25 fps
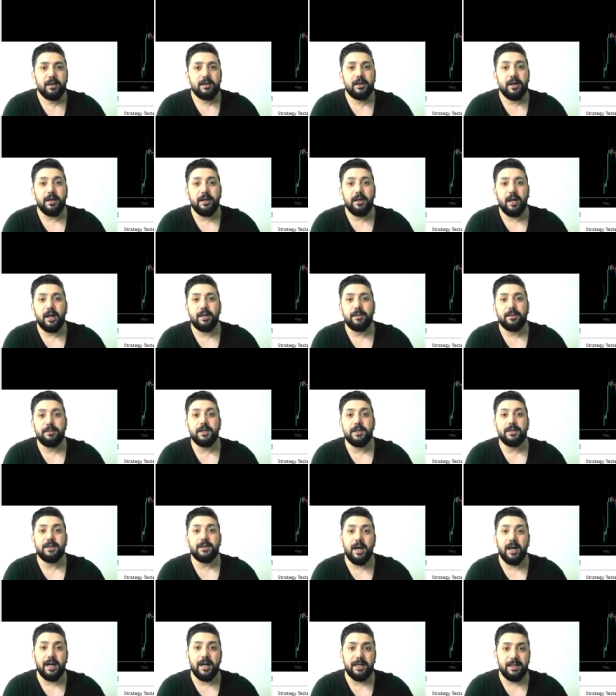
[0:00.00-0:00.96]

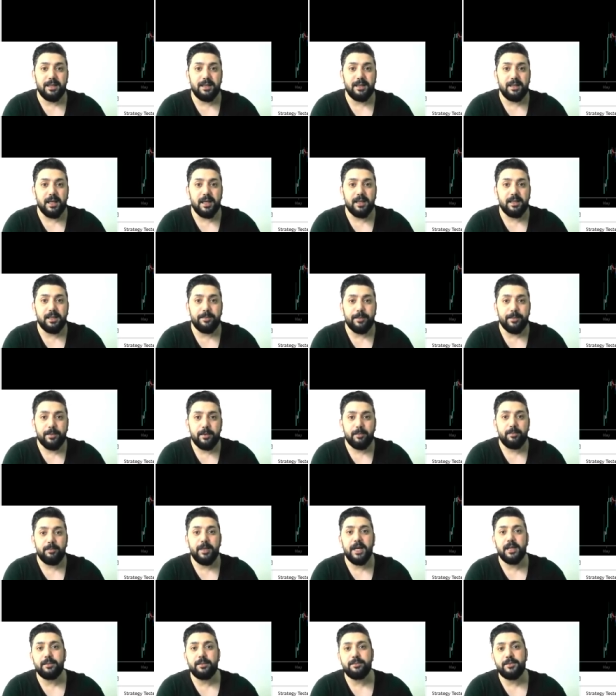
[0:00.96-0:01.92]
Kanalımı taklit edip
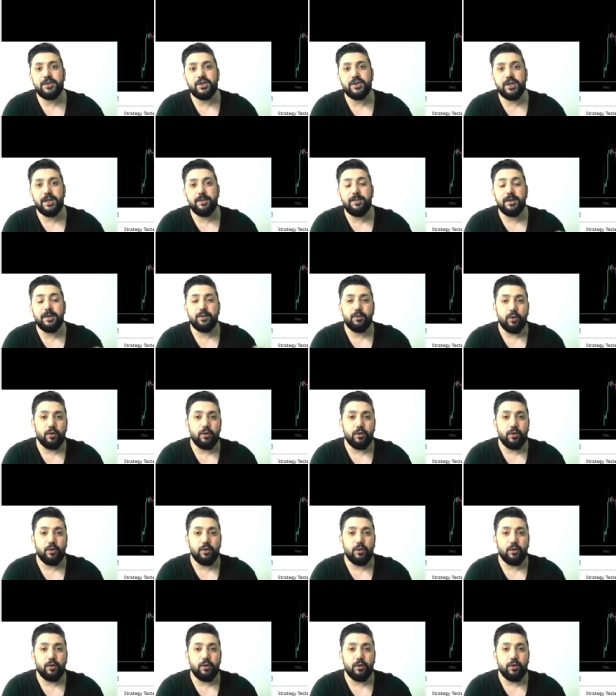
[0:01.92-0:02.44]
benmiş gibi